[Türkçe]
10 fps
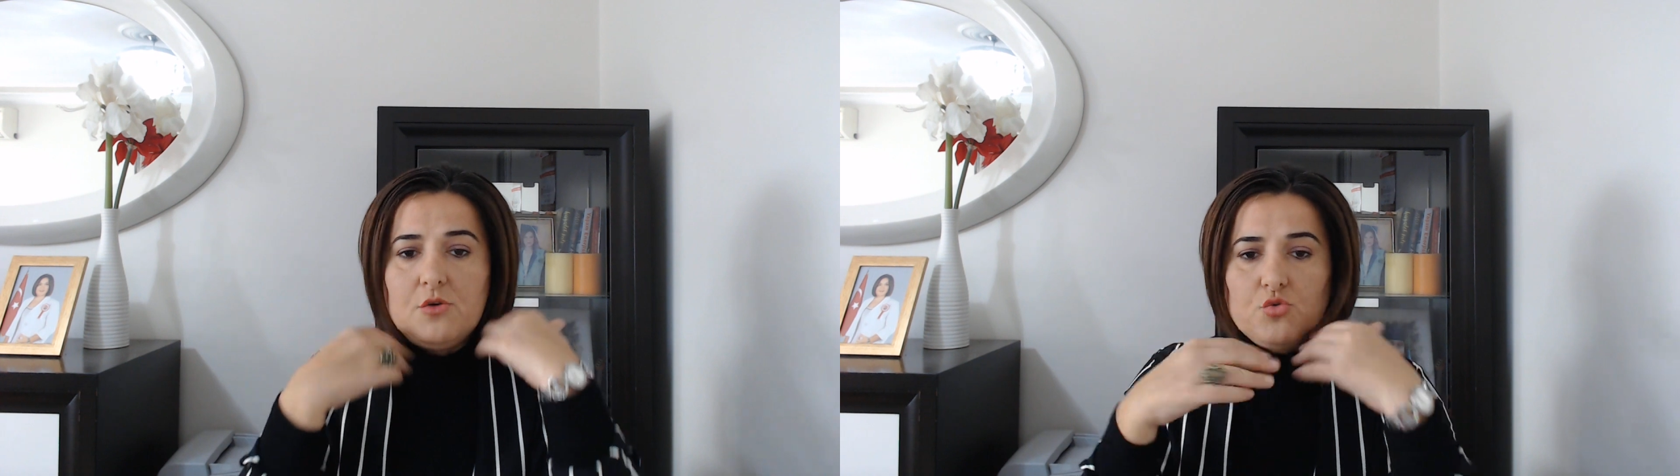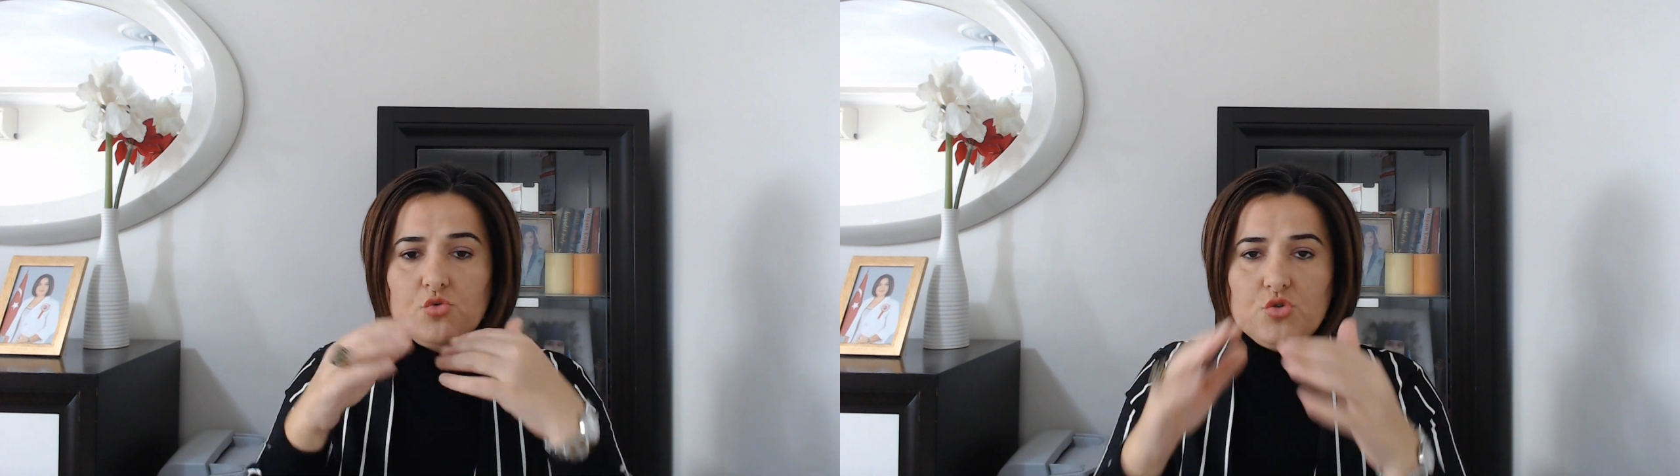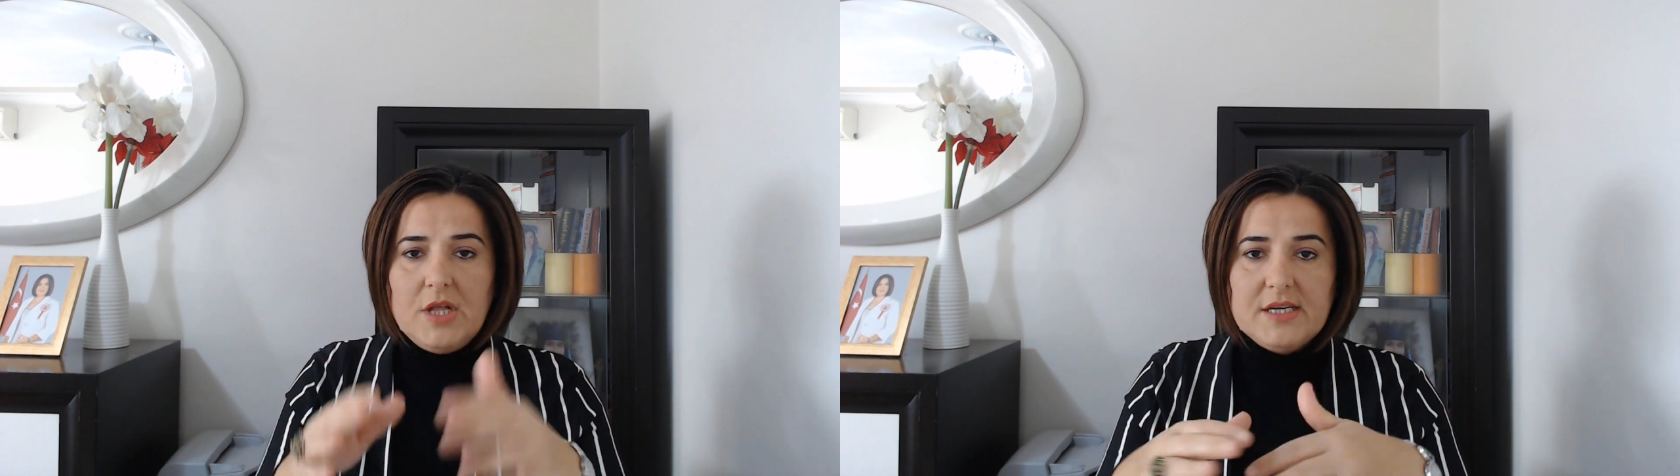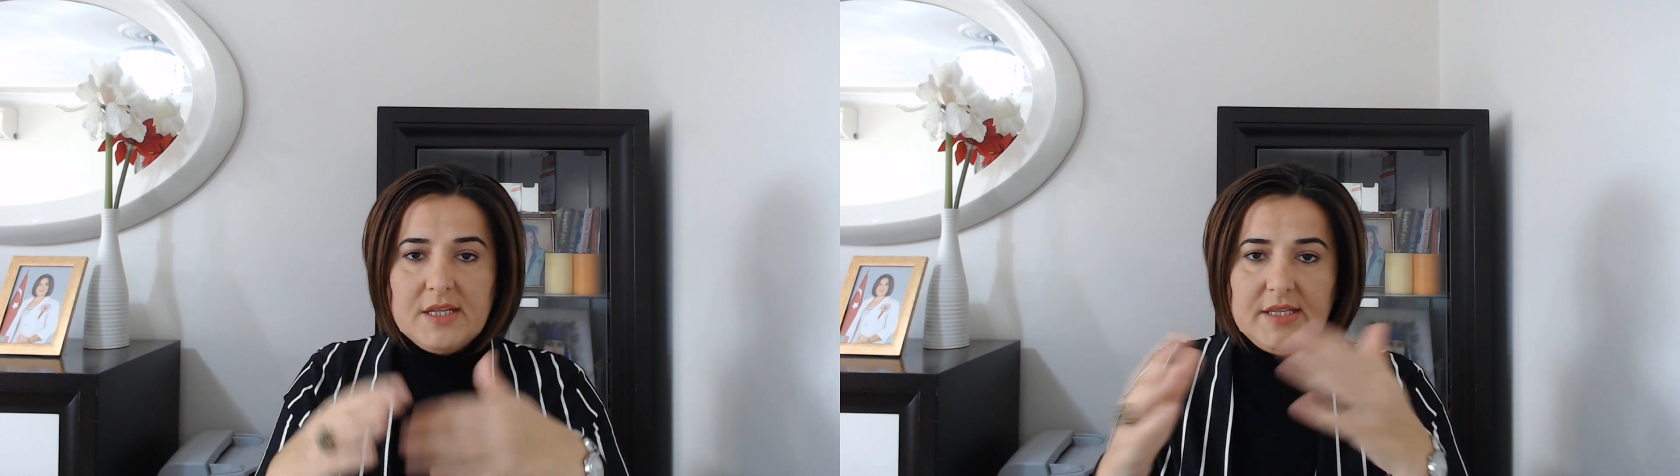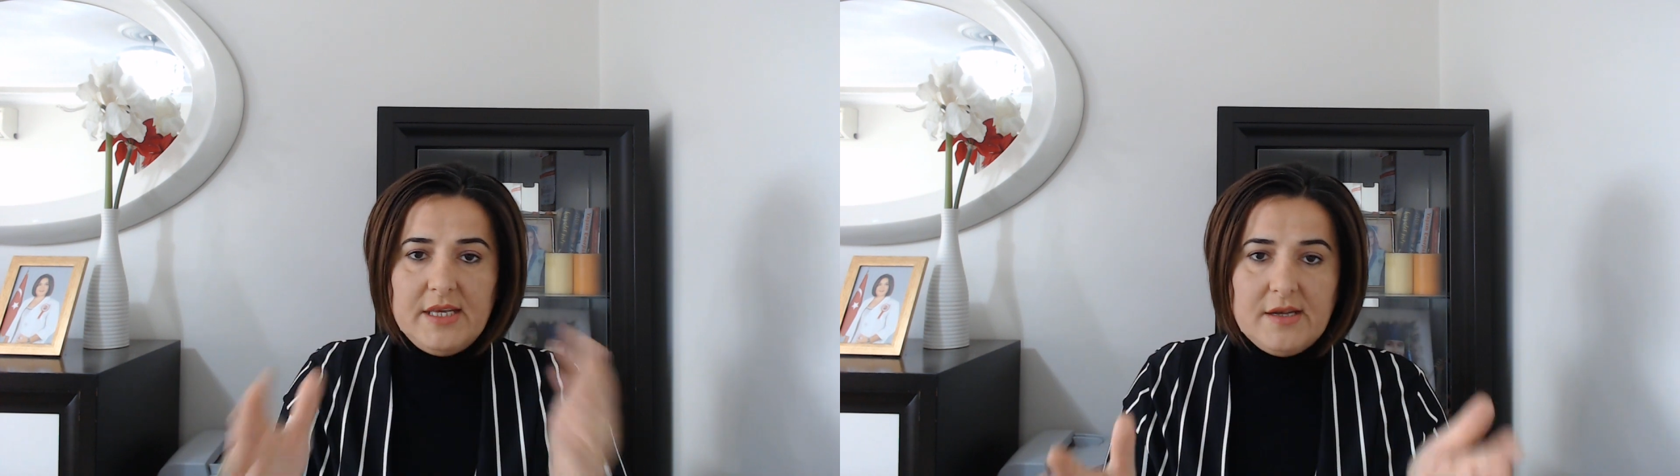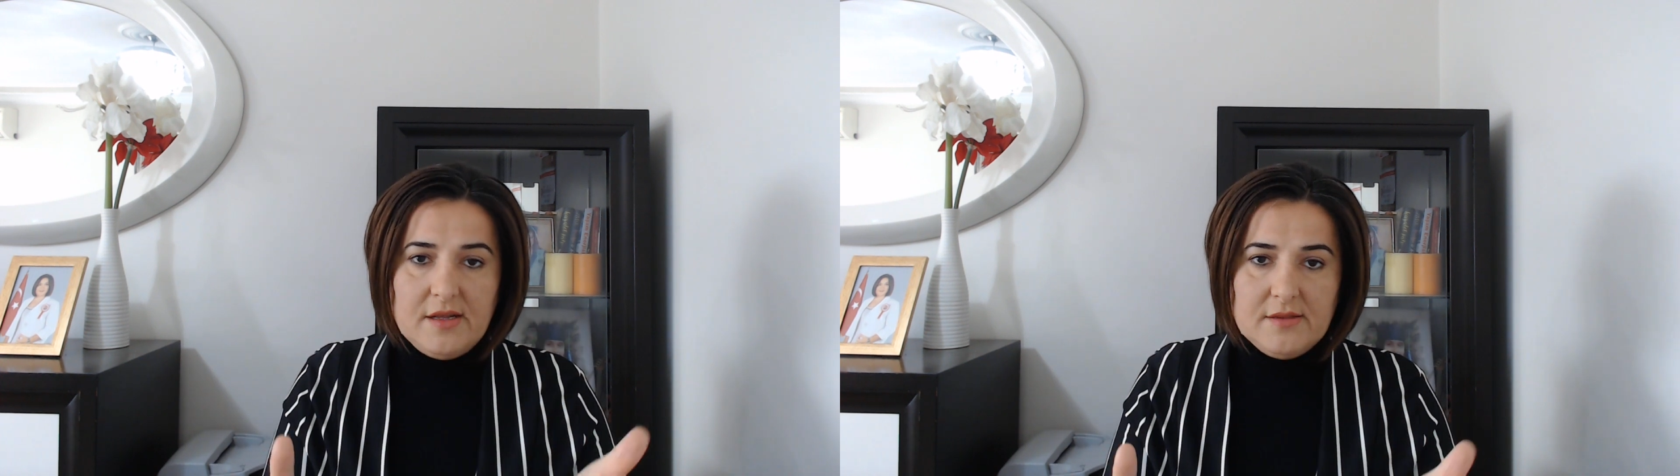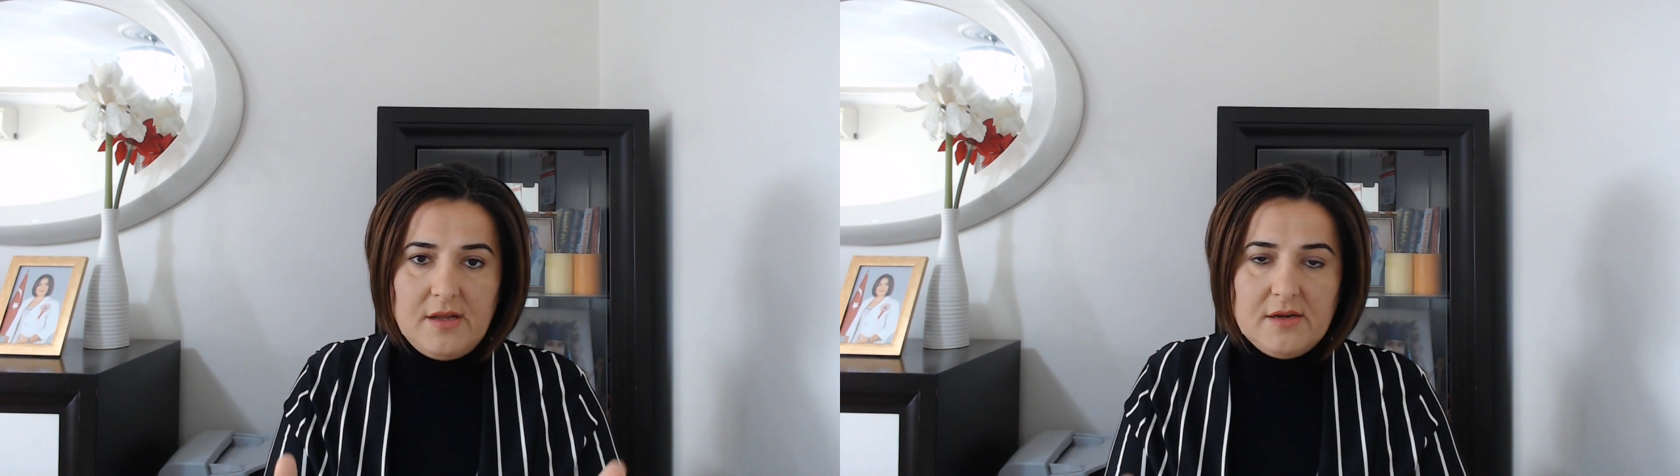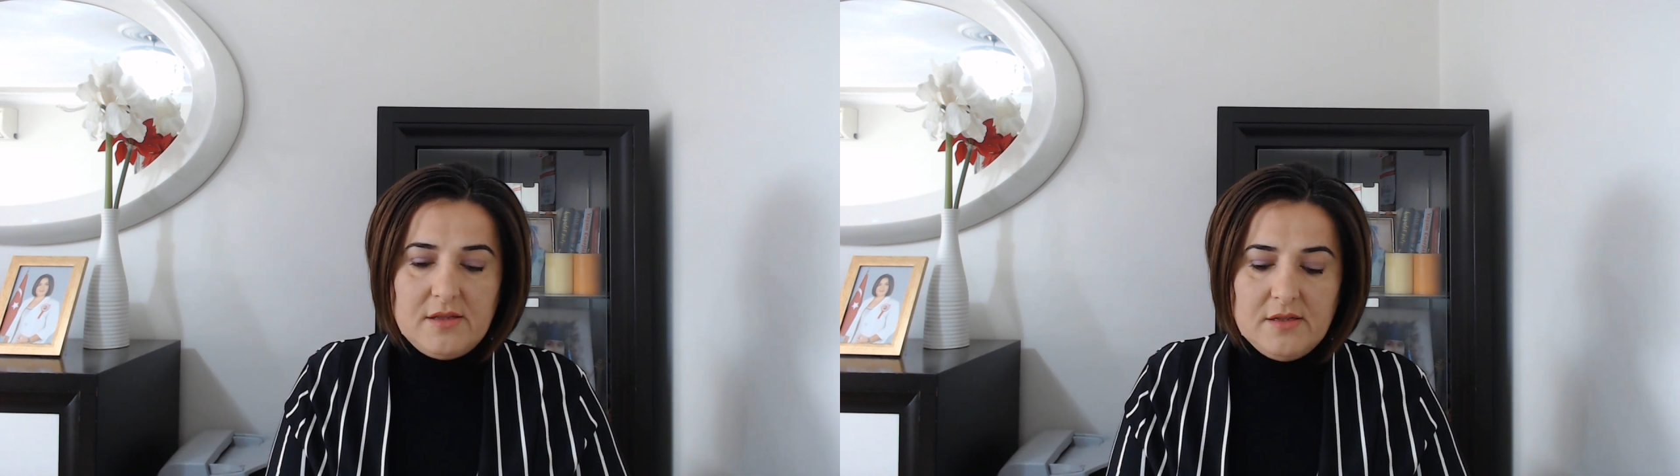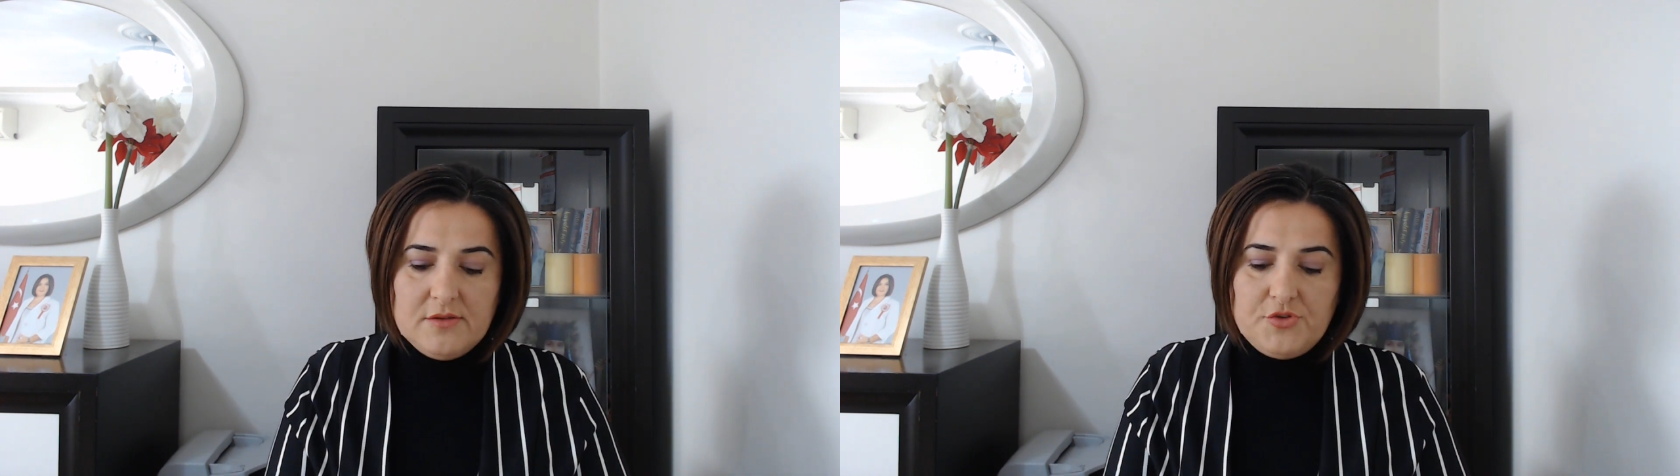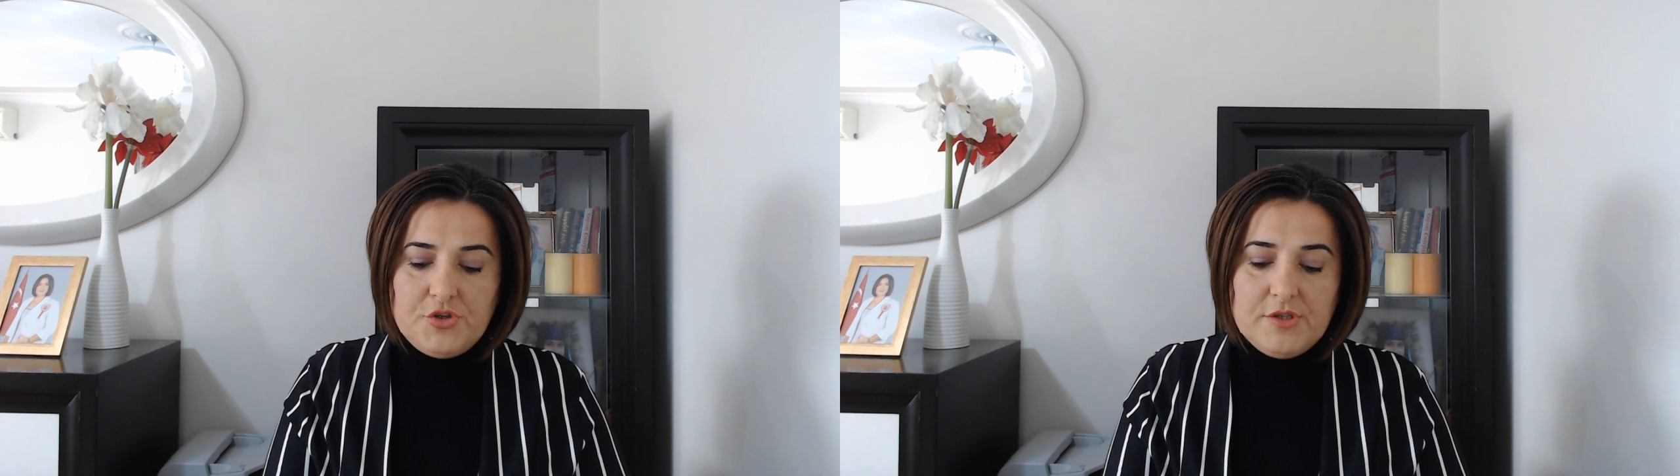Ruslardan,
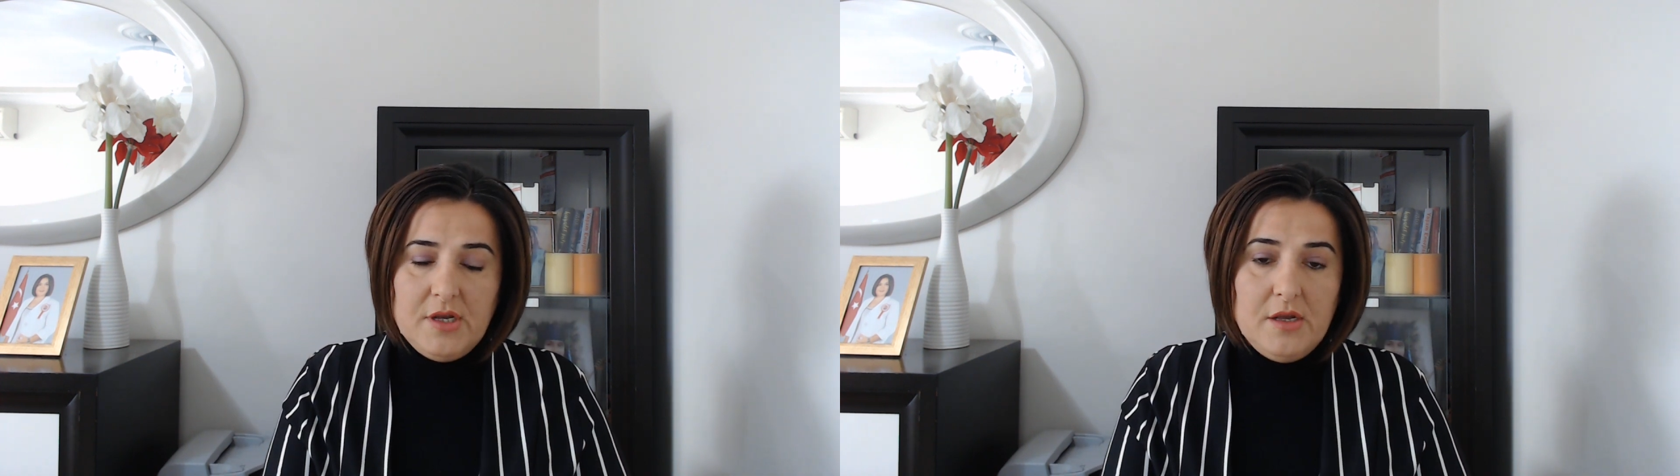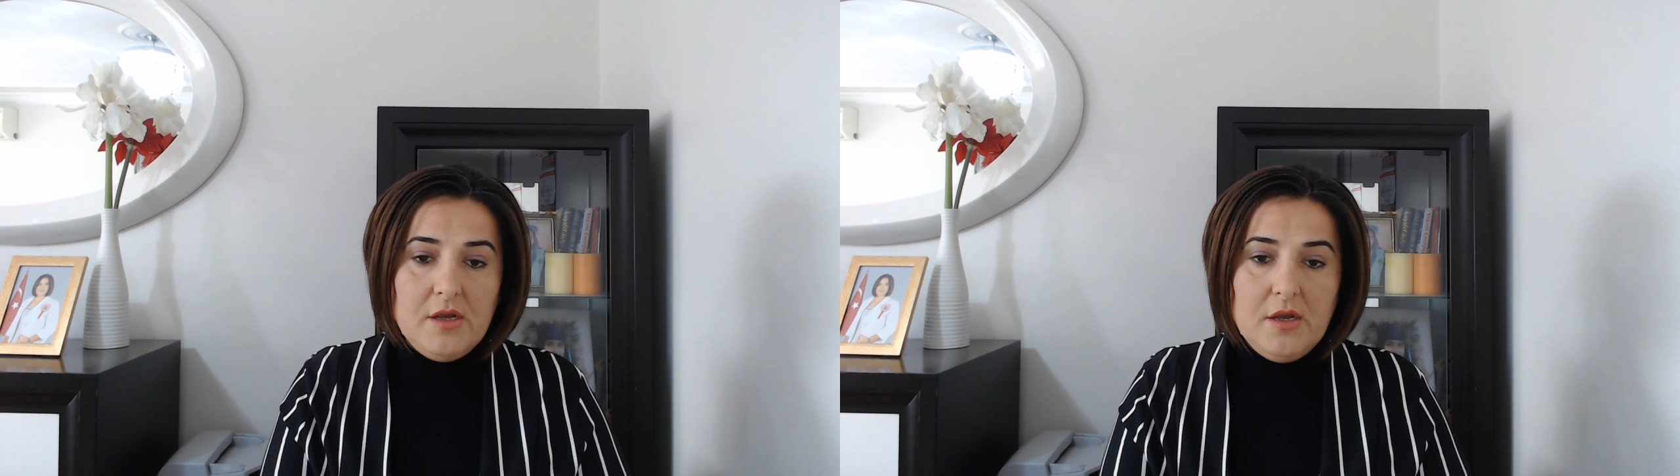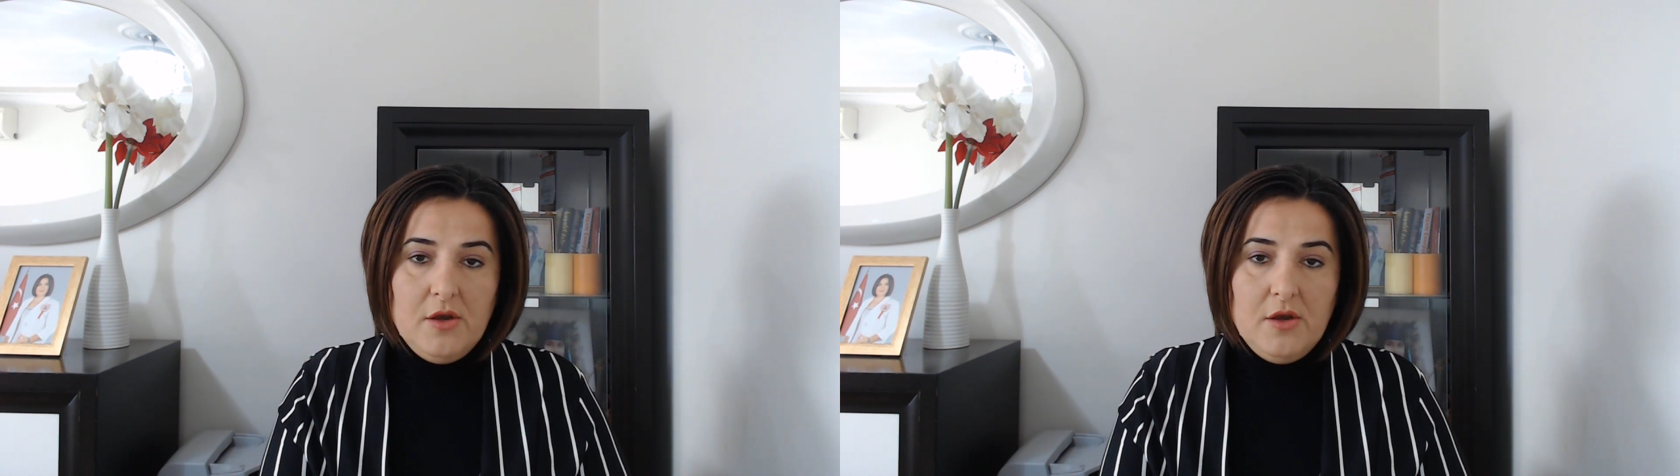İranlardan dışında